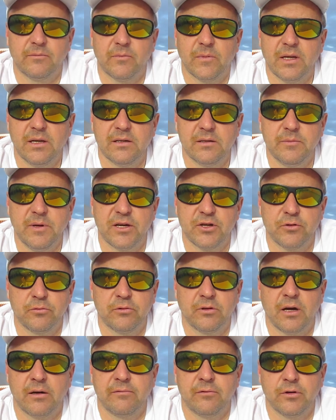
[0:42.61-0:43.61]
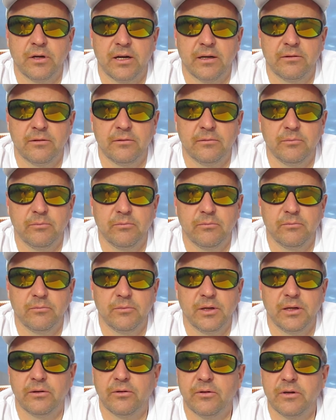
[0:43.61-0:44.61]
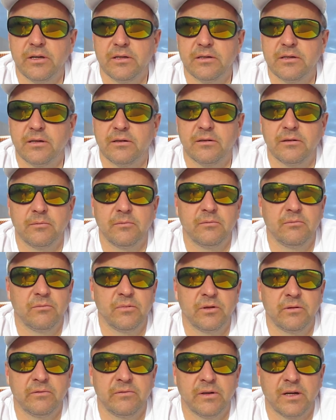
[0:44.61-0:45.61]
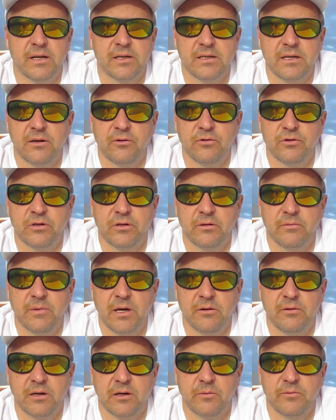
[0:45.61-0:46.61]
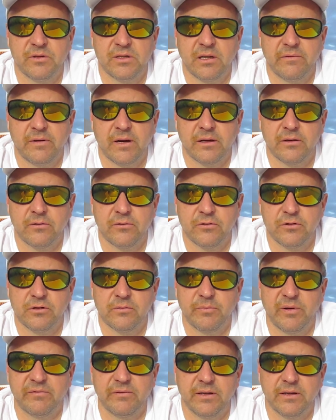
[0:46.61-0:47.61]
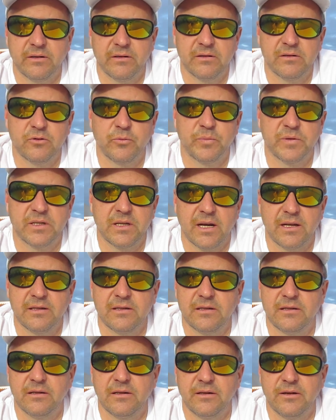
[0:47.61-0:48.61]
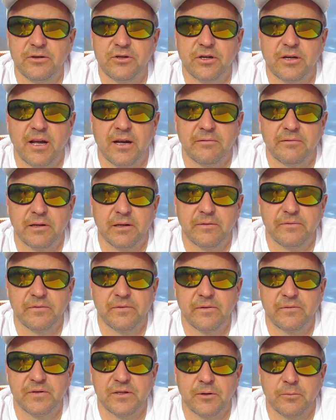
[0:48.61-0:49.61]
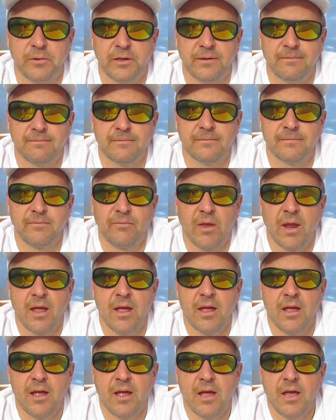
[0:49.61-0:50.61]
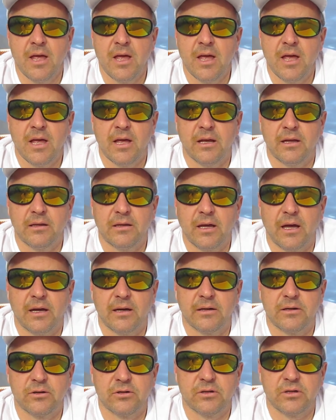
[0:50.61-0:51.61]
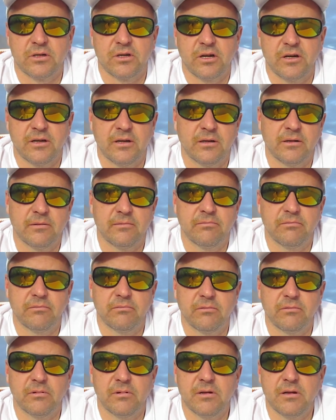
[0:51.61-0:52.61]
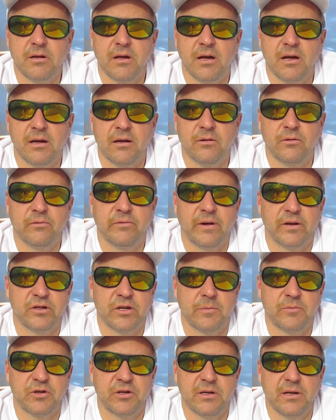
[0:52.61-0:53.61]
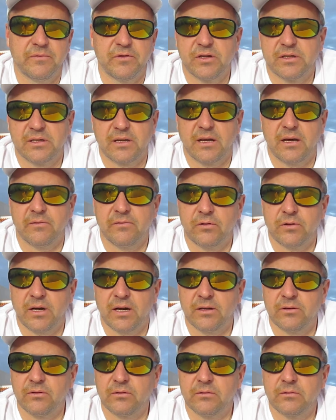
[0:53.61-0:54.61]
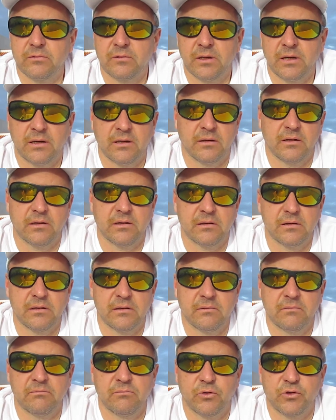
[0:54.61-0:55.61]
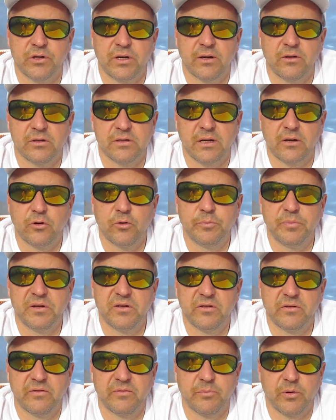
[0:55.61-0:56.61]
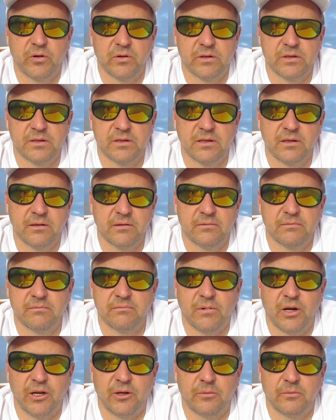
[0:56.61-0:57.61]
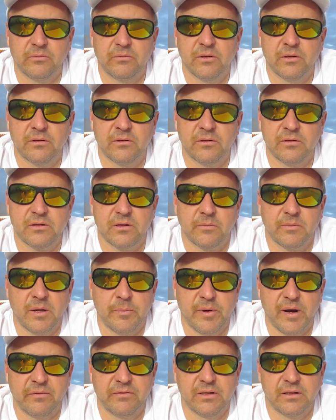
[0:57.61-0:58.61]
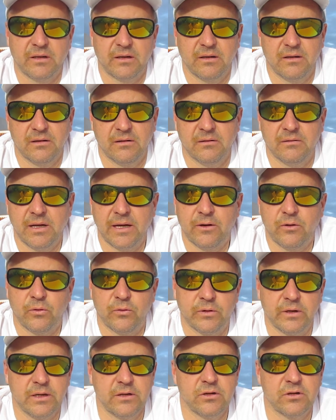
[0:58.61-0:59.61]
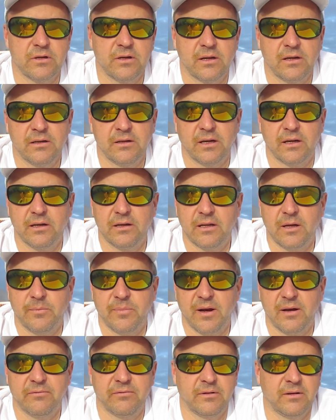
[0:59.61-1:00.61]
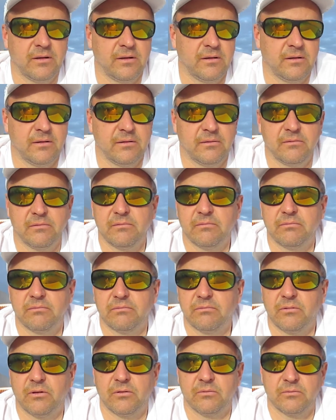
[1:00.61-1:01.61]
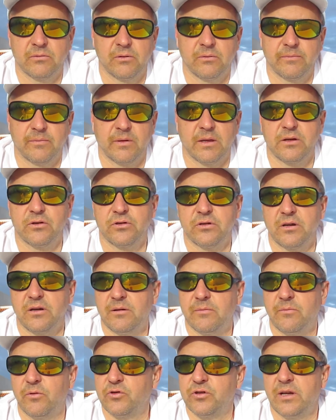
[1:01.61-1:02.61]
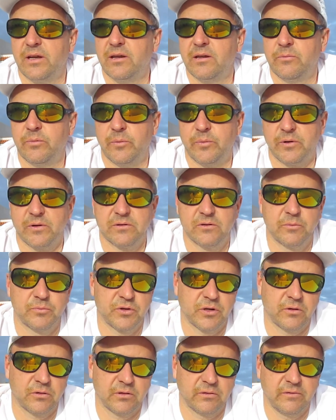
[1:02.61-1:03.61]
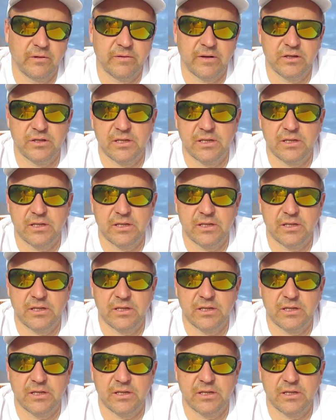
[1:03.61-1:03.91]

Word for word: i zmierzył to awokado no niestety, e, wykazało, że miał jakąś zawartość pewnych substancji nieciekawych w sobie. Także ja uważam, że nie wszystkie awokado, które e, można zakupić w Polsce mają, e, są naprawdę takie ekologiczne i takie naprawdę, że można je po prostu przygotowywać